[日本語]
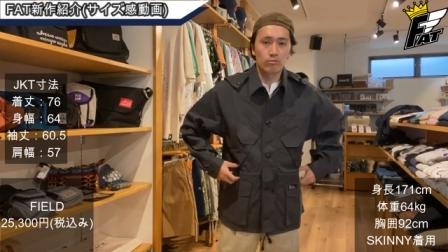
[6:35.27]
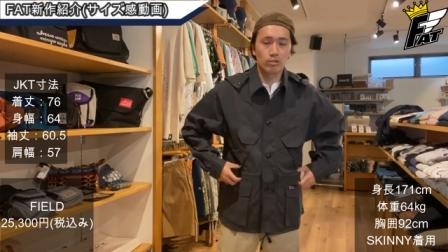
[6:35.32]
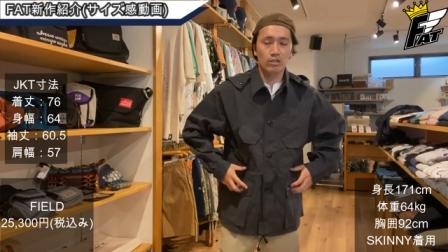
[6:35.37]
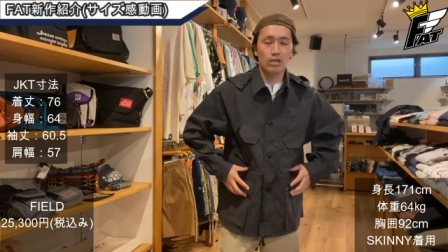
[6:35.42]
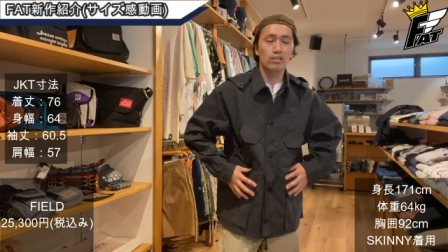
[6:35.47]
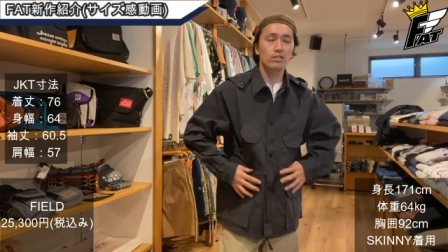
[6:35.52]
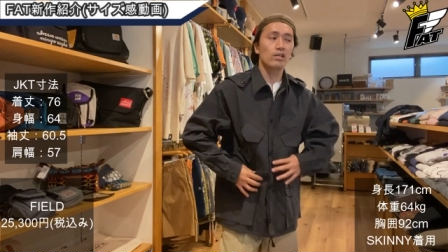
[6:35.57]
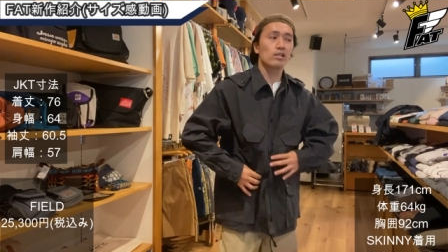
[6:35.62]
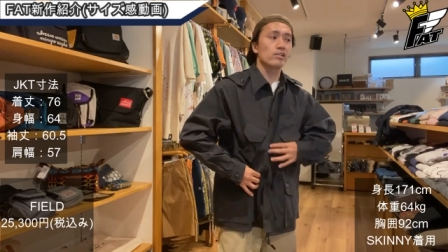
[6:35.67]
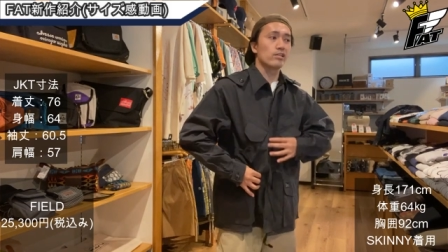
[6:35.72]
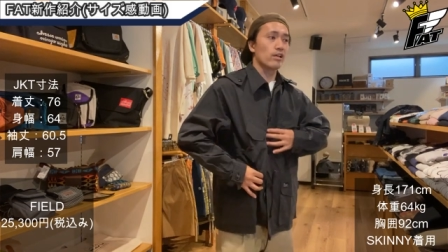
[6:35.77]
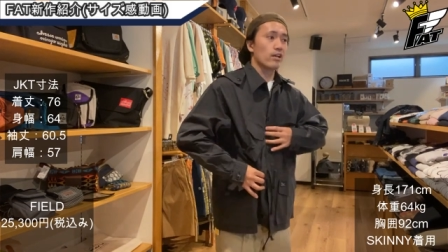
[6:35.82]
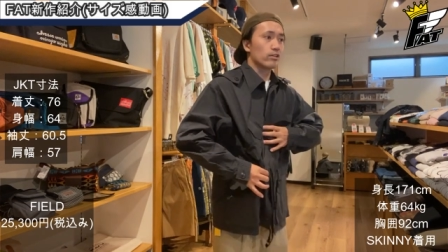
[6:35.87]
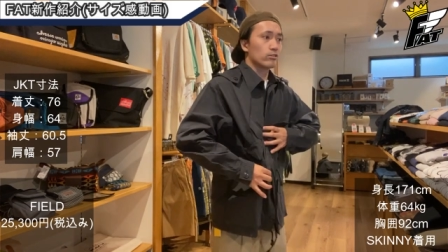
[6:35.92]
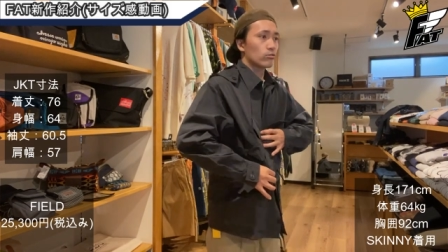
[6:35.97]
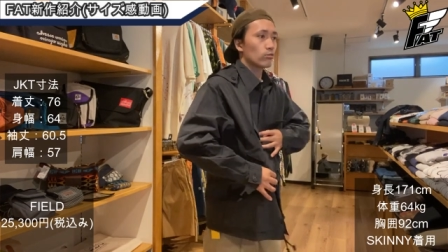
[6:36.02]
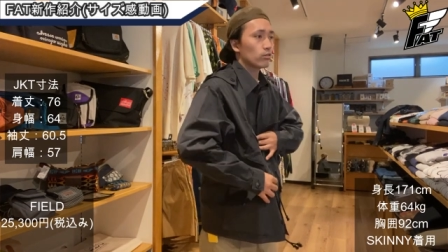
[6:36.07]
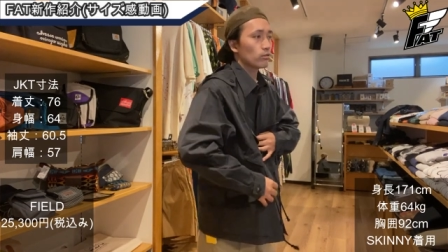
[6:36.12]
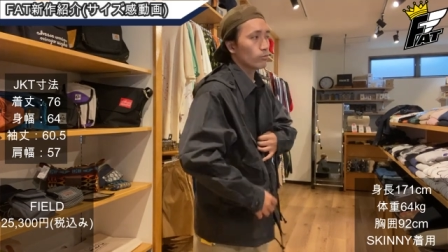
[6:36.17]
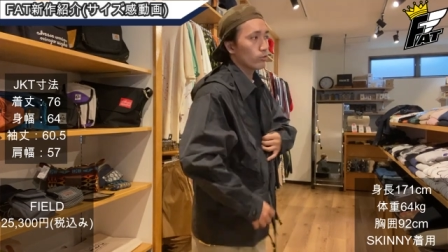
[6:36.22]
まかなり
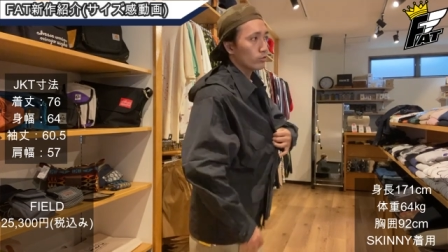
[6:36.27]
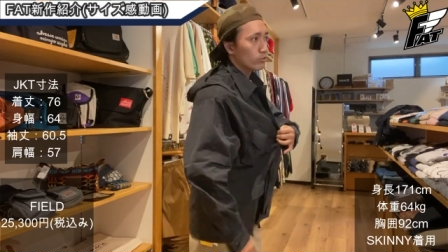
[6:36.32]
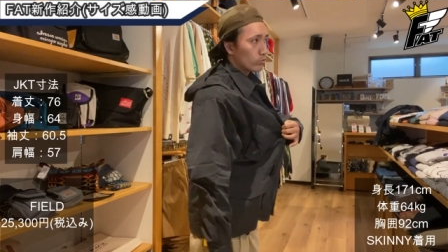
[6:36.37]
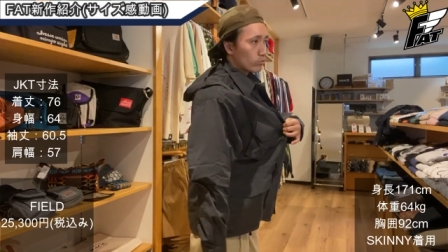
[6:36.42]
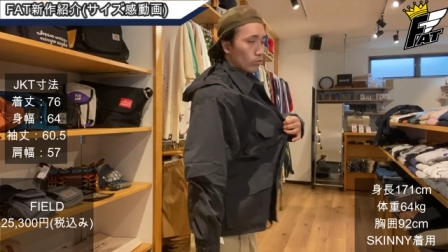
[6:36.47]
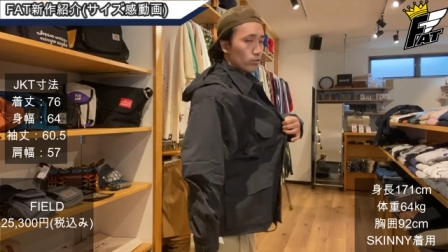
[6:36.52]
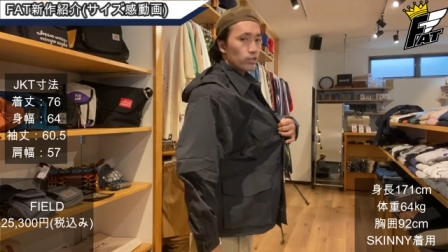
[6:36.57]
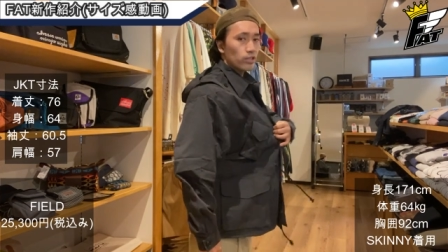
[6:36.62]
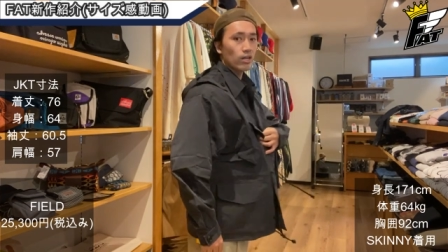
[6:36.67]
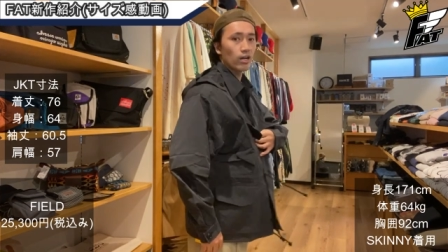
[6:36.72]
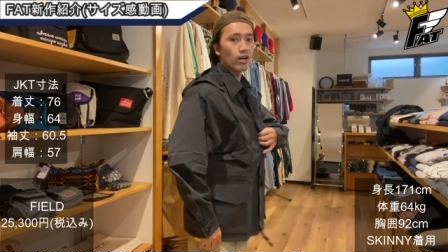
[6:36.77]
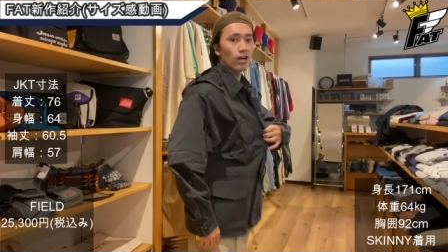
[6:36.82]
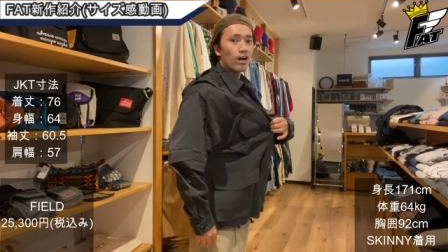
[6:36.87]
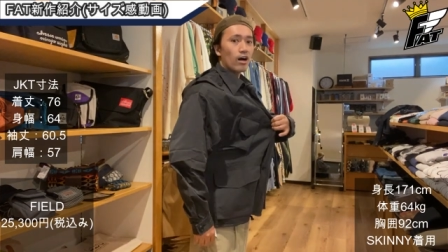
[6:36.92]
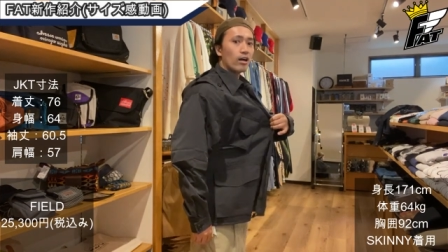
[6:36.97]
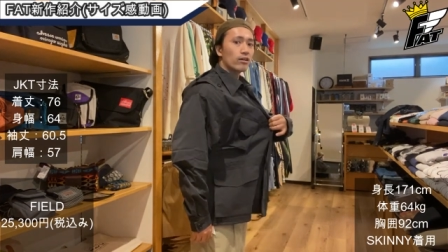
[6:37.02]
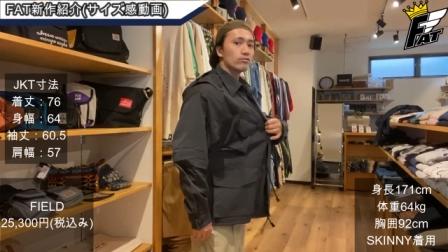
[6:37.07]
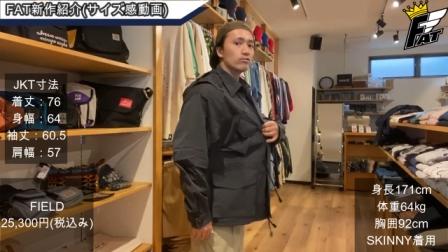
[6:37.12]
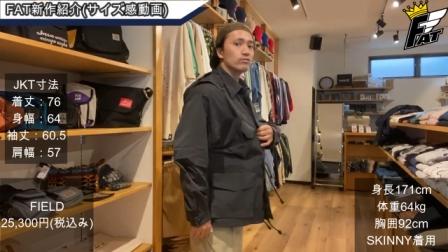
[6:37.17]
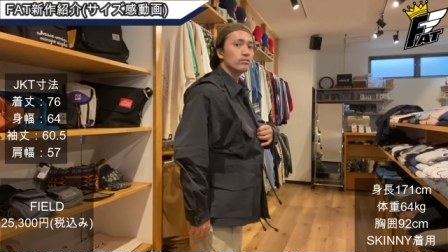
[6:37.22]
ね、それでもゆとり
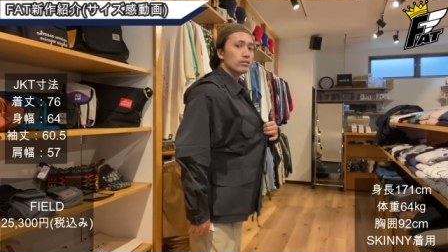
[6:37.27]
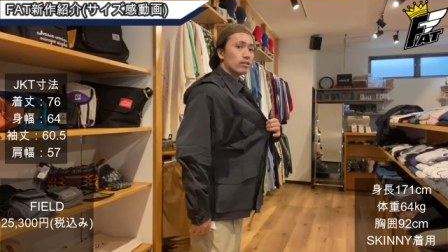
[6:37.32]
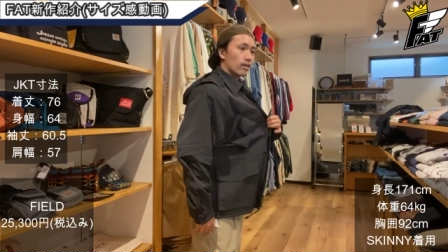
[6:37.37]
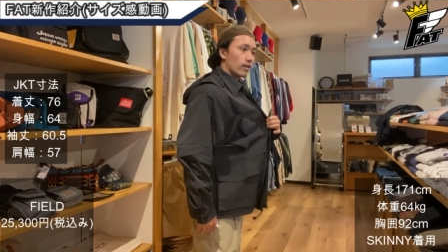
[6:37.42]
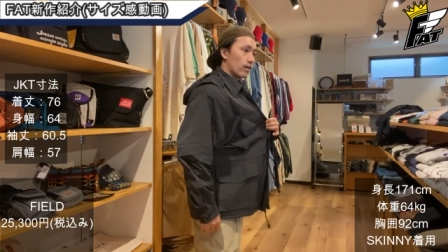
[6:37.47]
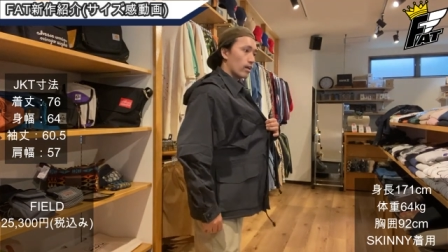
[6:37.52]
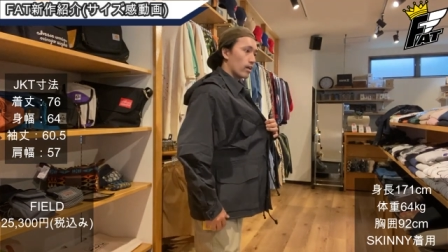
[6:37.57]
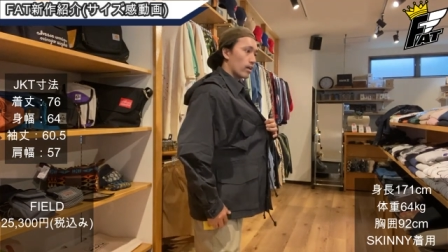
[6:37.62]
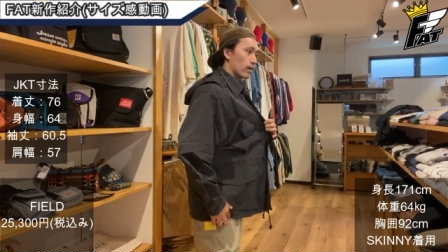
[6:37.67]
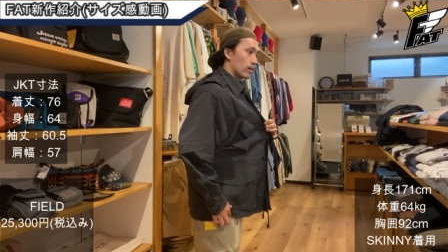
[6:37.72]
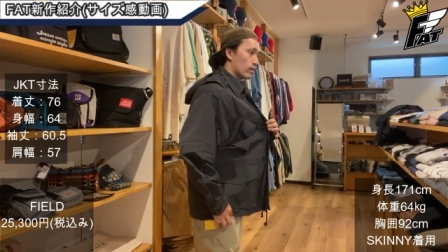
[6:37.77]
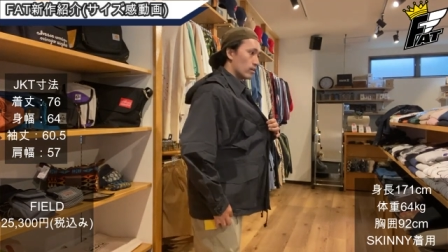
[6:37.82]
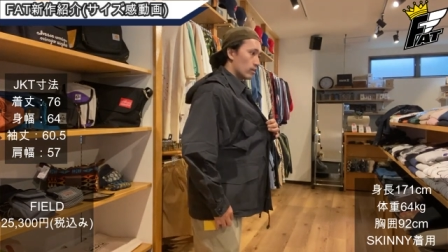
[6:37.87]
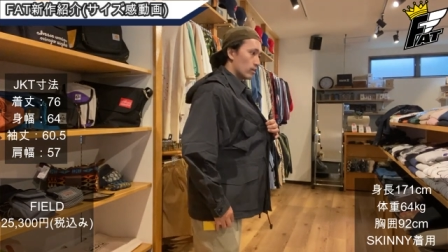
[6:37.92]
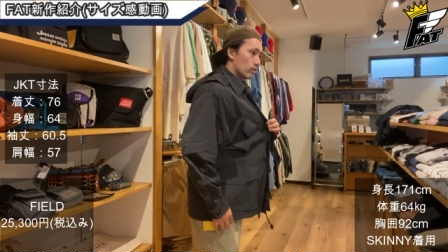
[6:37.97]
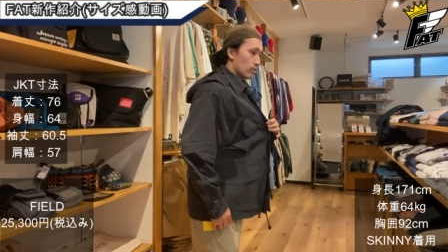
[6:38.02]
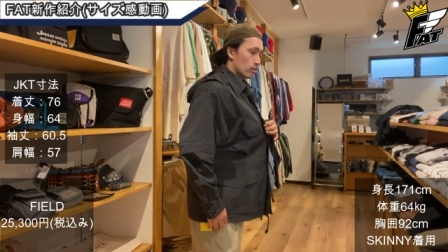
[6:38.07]
があるんで、